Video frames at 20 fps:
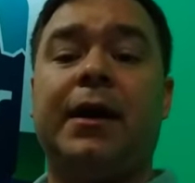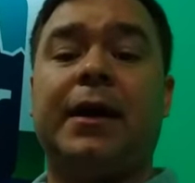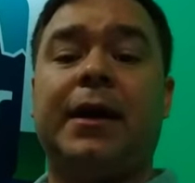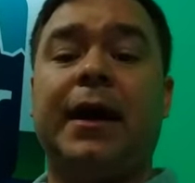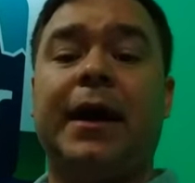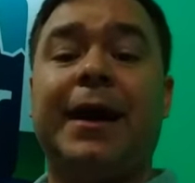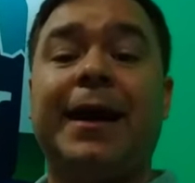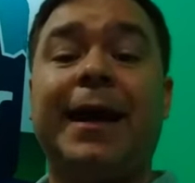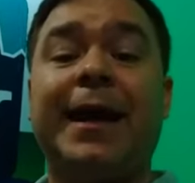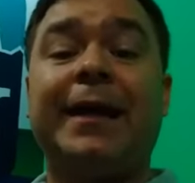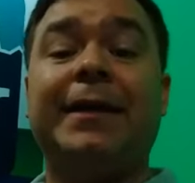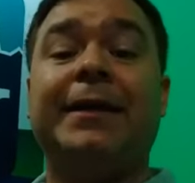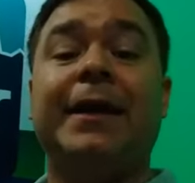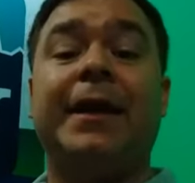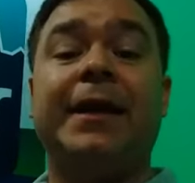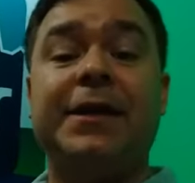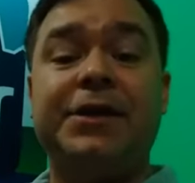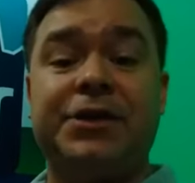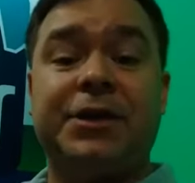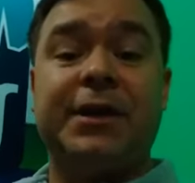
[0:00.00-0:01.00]
a,
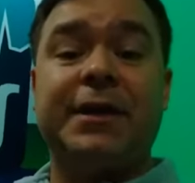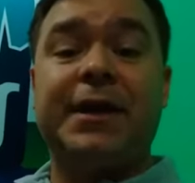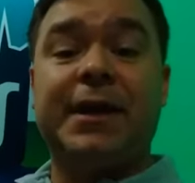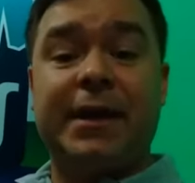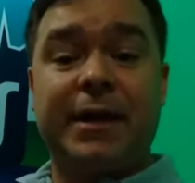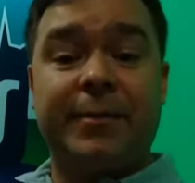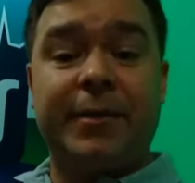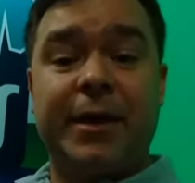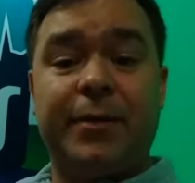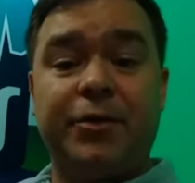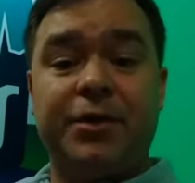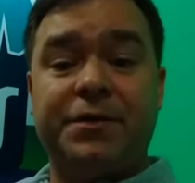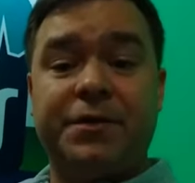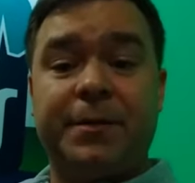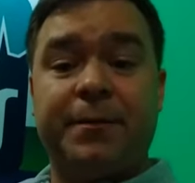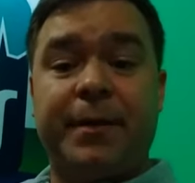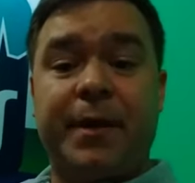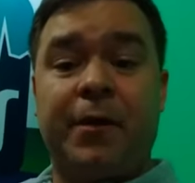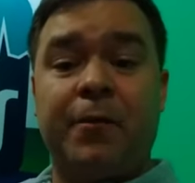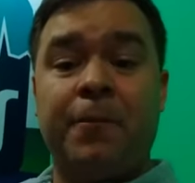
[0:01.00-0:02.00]
característica da Câmara
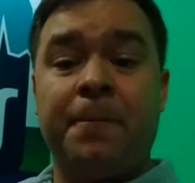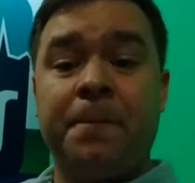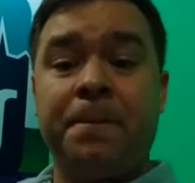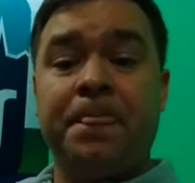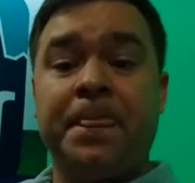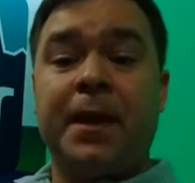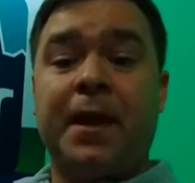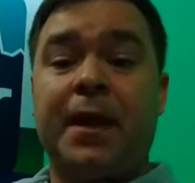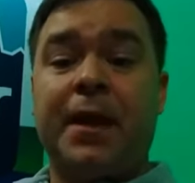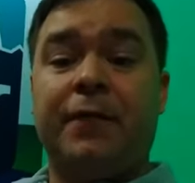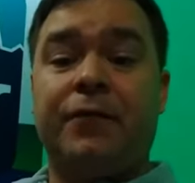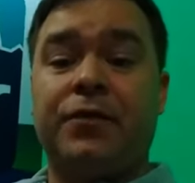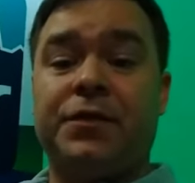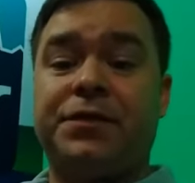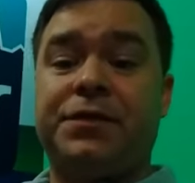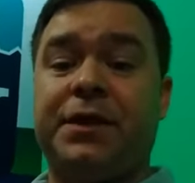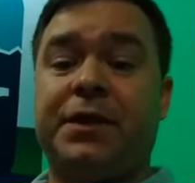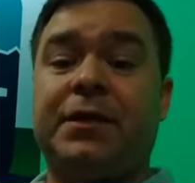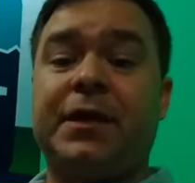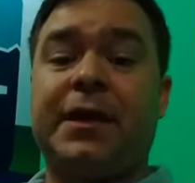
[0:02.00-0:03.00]
Municipal, é
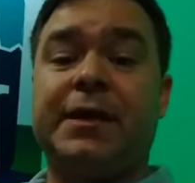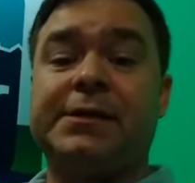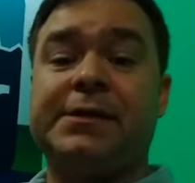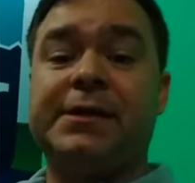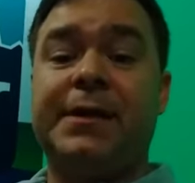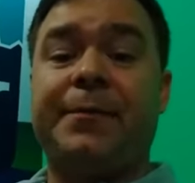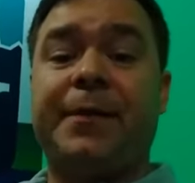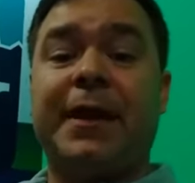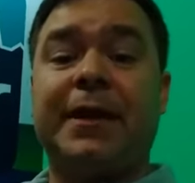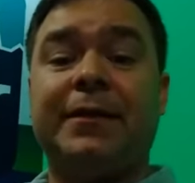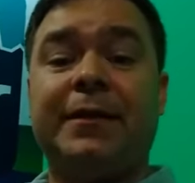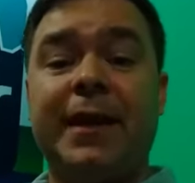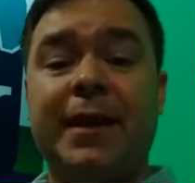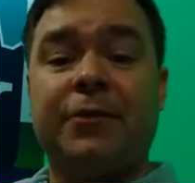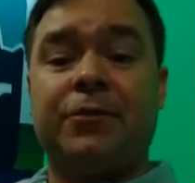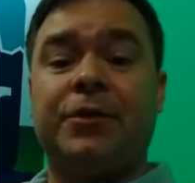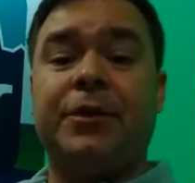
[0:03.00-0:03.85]
você trazer para dentro de